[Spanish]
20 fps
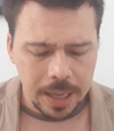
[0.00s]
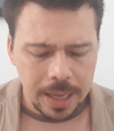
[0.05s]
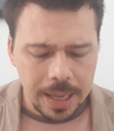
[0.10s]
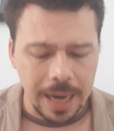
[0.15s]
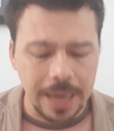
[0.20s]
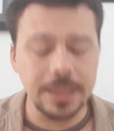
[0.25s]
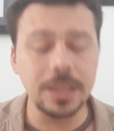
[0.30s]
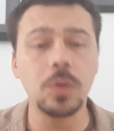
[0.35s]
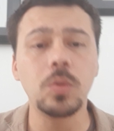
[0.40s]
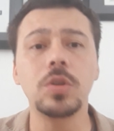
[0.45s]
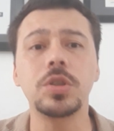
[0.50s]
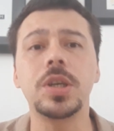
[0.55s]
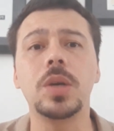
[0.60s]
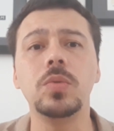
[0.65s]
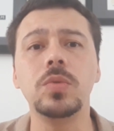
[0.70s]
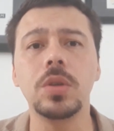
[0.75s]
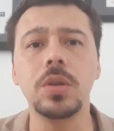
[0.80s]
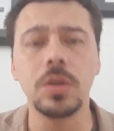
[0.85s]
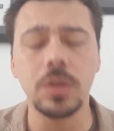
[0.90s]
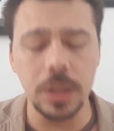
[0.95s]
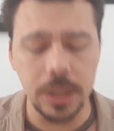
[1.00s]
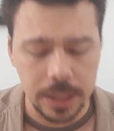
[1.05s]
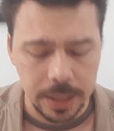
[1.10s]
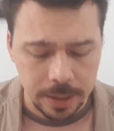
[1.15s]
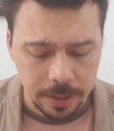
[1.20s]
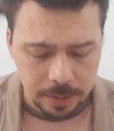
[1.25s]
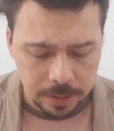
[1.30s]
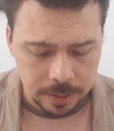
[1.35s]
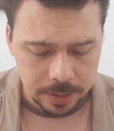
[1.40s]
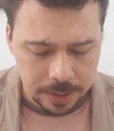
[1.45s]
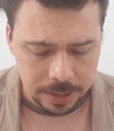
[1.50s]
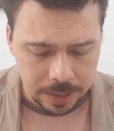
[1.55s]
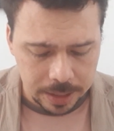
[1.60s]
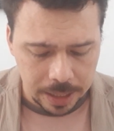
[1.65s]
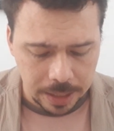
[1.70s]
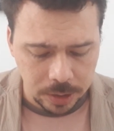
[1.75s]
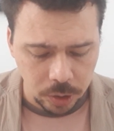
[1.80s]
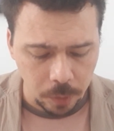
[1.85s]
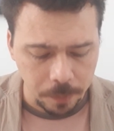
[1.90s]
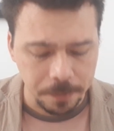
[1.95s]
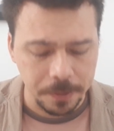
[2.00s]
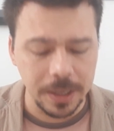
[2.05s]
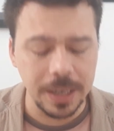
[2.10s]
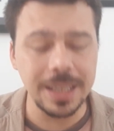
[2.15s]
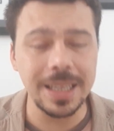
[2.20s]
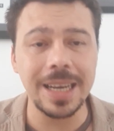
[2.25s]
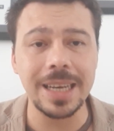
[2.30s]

El artículo segundo nos dice que son fines